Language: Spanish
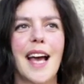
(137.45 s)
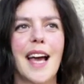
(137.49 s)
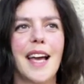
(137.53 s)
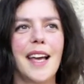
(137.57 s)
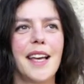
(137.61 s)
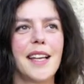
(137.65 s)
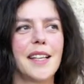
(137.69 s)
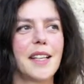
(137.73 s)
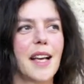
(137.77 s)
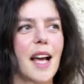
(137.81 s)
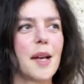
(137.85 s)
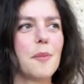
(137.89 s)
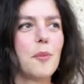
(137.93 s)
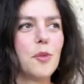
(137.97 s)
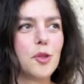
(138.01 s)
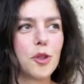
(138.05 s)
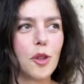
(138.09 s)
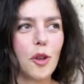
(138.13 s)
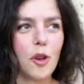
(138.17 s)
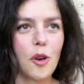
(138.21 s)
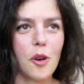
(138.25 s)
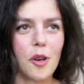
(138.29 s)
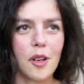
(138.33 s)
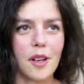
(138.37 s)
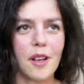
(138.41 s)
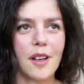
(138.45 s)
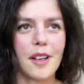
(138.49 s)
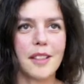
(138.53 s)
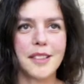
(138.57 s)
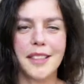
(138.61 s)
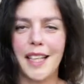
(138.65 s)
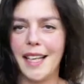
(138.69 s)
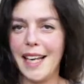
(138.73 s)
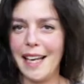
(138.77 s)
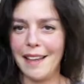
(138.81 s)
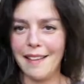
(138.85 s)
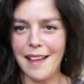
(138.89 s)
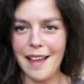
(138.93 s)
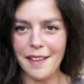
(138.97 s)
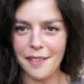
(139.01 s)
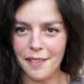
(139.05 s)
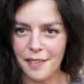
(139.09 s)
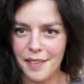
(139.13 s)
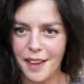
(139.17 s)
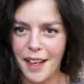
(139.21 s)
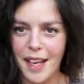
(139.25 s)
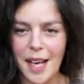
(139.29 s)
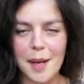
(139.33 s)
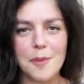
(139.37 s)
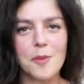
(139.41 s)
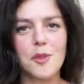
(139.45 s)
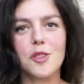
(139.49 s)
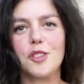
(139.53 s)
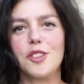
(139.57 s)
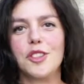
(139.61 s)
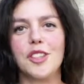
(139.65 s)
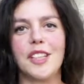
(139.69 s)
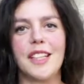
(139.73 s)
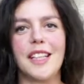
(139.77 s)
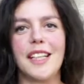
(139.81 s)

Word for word: eh, hay mucha sequedad, digamos,